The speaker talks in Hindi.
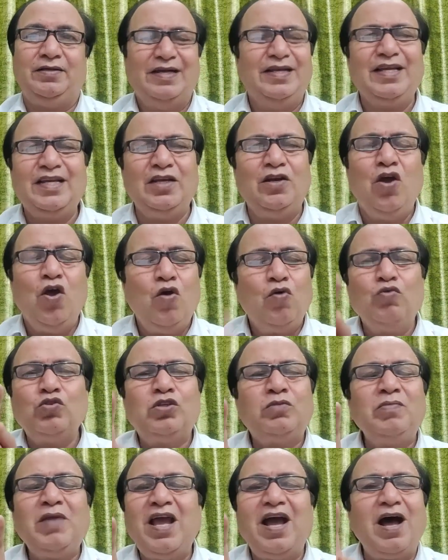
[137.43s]
लेकिन
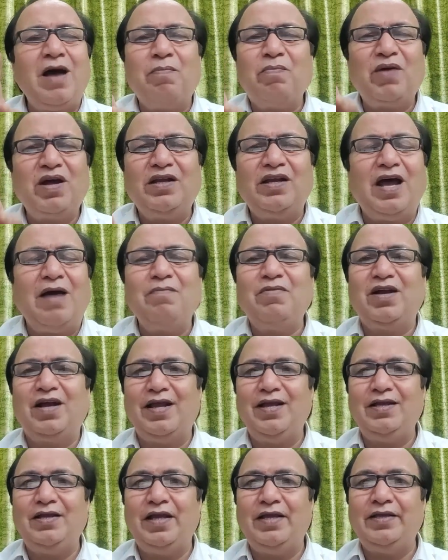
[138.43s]
उसमें आपका नाम
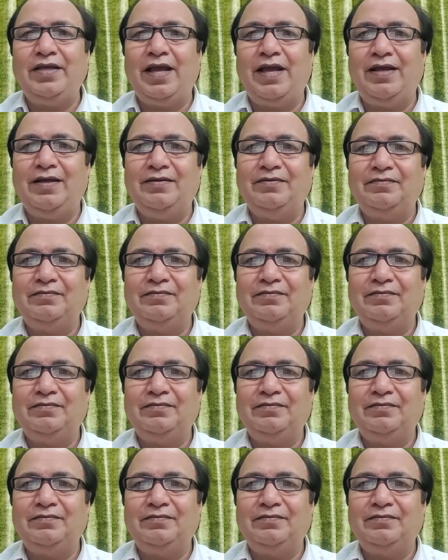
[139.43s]
कहीं नहीं है